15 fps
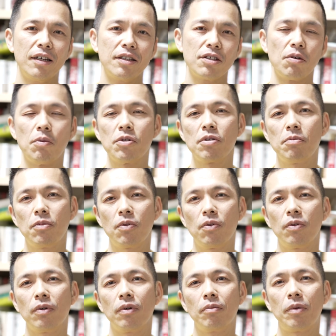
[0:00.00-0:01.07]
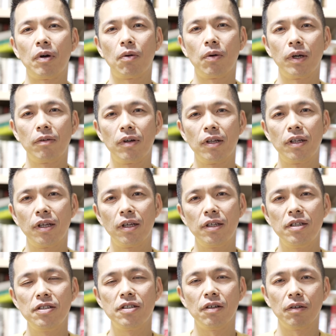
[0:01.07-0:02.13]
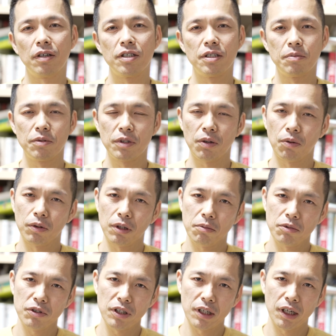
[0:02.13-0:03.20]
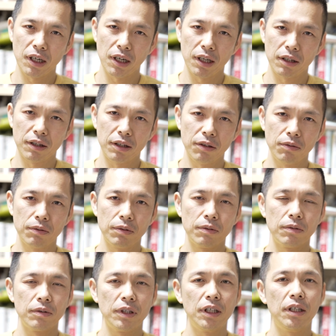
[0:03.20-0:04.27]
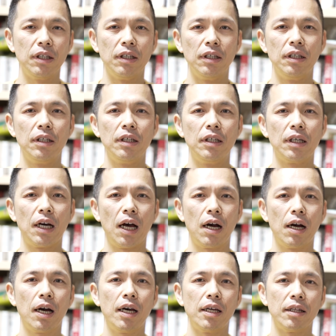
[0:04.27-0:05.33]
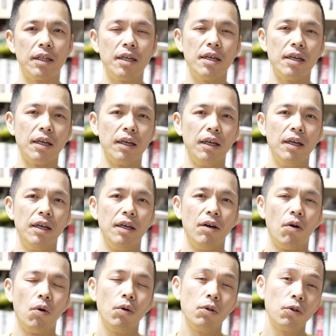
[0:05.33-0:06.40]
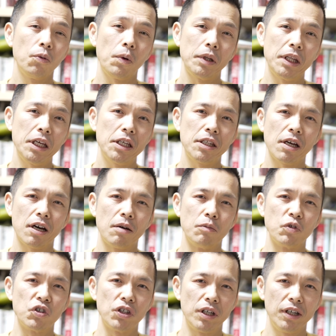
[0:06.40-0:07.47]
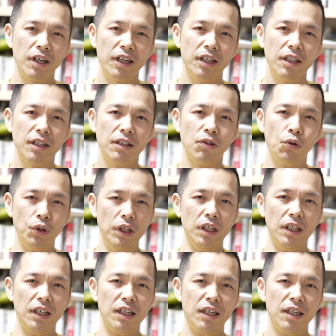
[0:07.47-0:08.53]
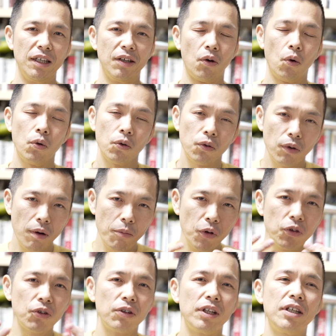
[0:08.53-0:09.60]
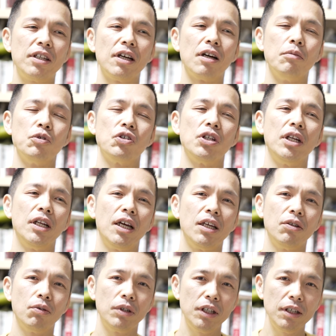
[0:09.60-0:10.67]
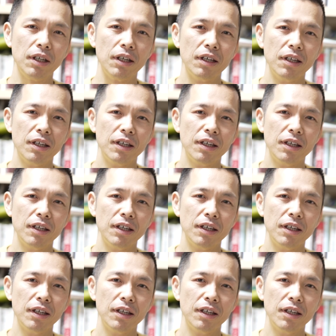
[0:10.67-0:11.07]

そもそもまあこれぐらいでいいんちゃうか自分ってこんなもんじゃないかなっていうふうに考えて本当はできたかもしれないのに本当はもっとできたかもしれないのに